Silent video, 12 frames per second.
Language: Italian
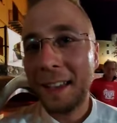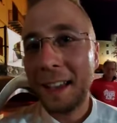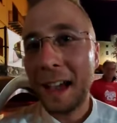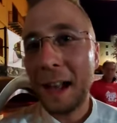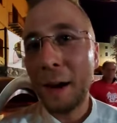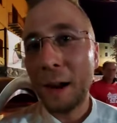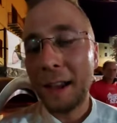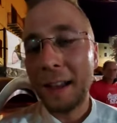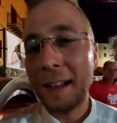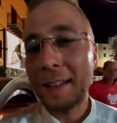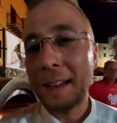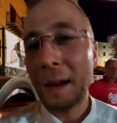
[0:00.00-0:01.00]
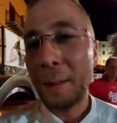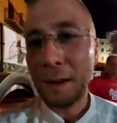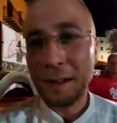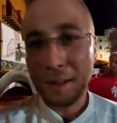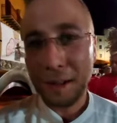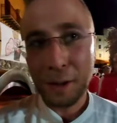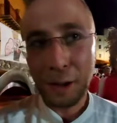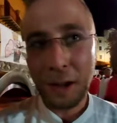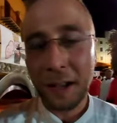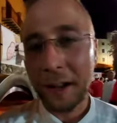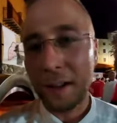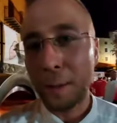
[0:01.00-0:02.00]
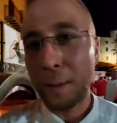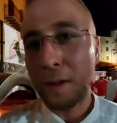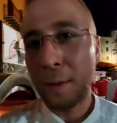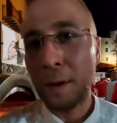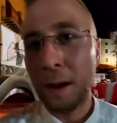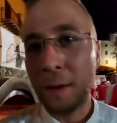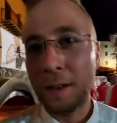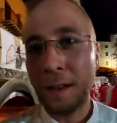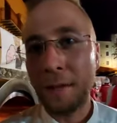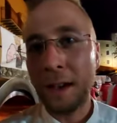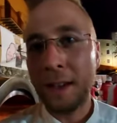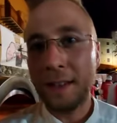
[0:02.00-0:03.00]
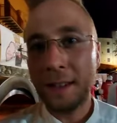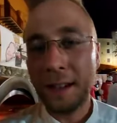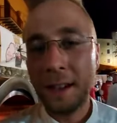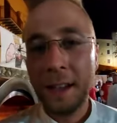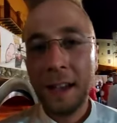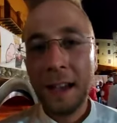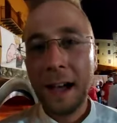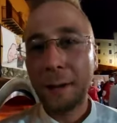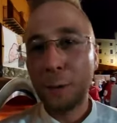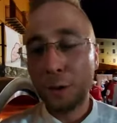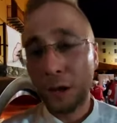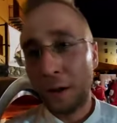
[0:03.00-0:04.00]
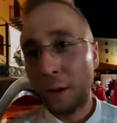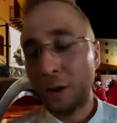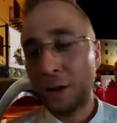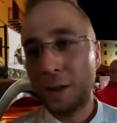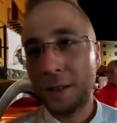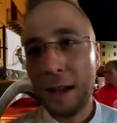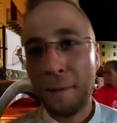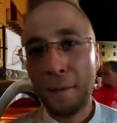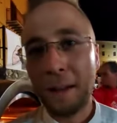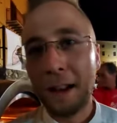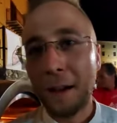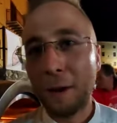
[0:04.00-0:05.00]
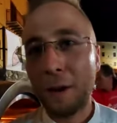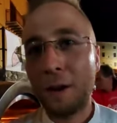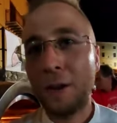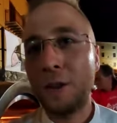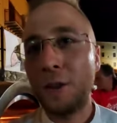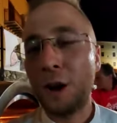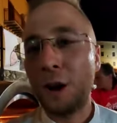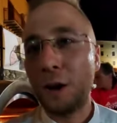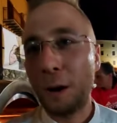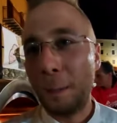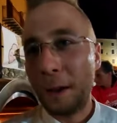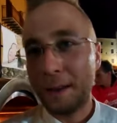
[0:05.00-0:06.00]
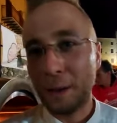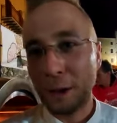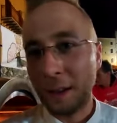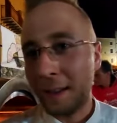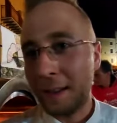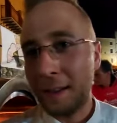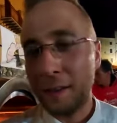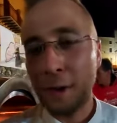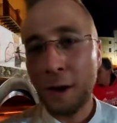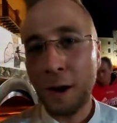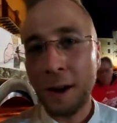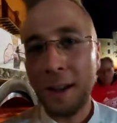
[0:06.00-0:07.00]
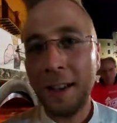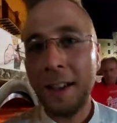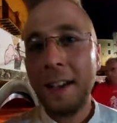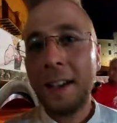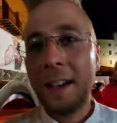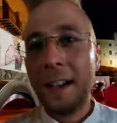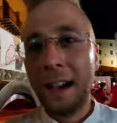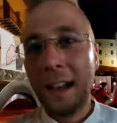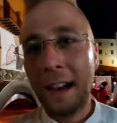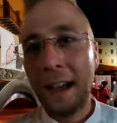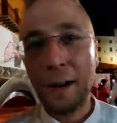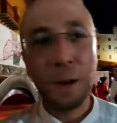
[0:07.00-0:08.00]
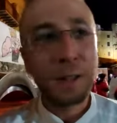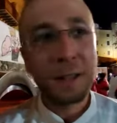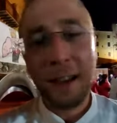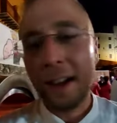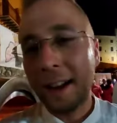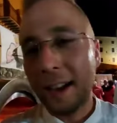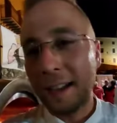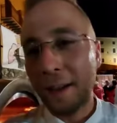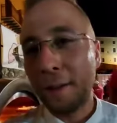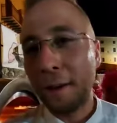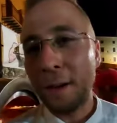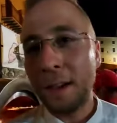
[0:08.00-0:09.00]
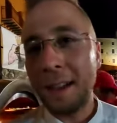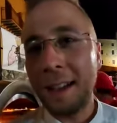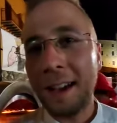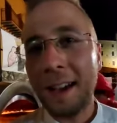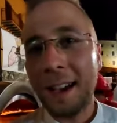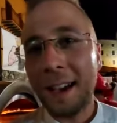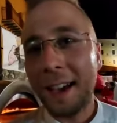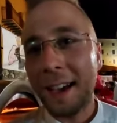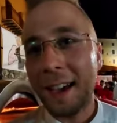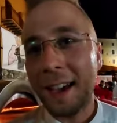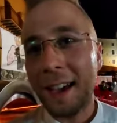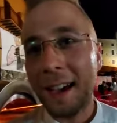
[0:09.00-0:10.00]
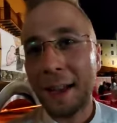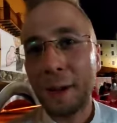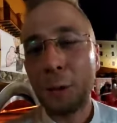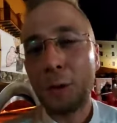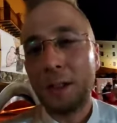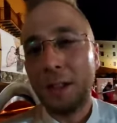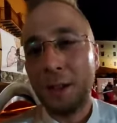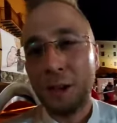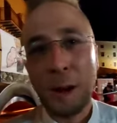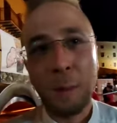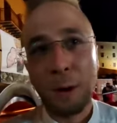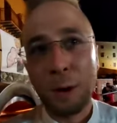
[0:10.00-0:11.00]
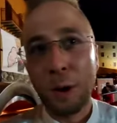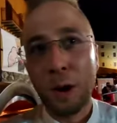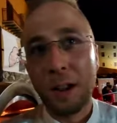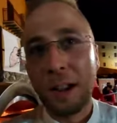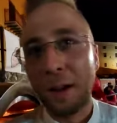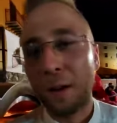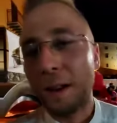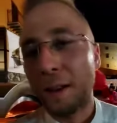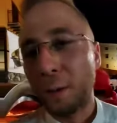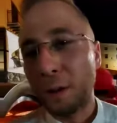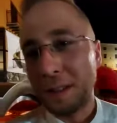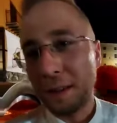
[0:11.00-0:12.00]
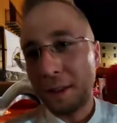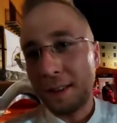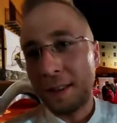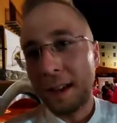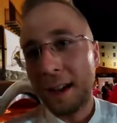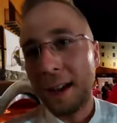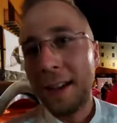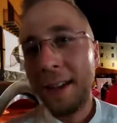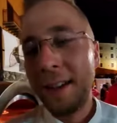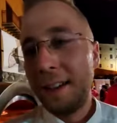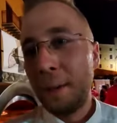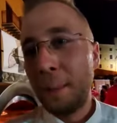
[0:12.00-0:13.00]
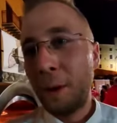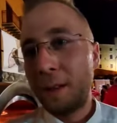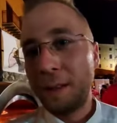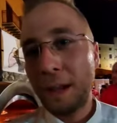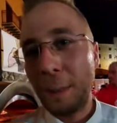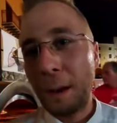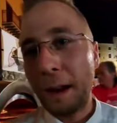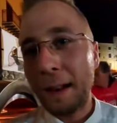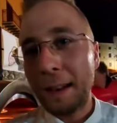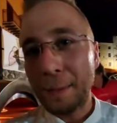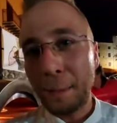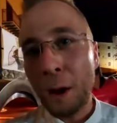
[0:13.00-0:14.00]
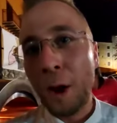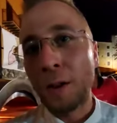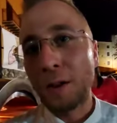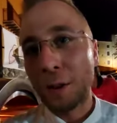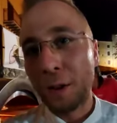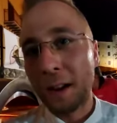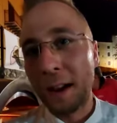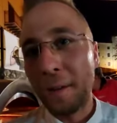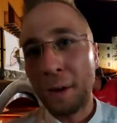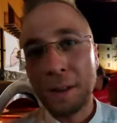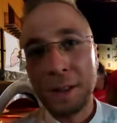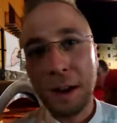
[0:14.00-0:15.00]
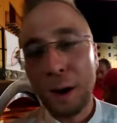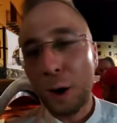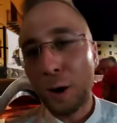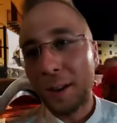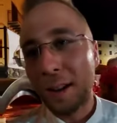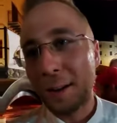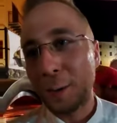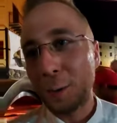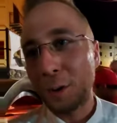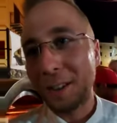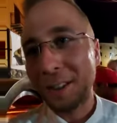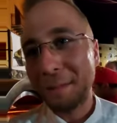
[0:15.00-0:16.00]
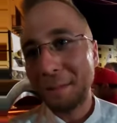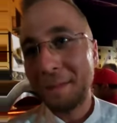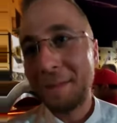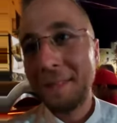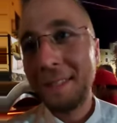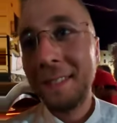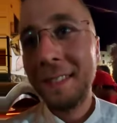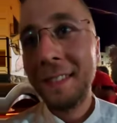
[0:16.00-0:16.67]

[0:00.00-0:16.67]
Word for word: eh, allora, grazie all'amministrazione che ha reso possibile questa festa, a tutto il nostro staff che lavora ogni giorno con passione e dedizione, alla nostra grande famiglia e a tutti diciamo, coloro che hanno reso questa festa possibile, gli sponsor, le forze dell'ordine e tutti. Tu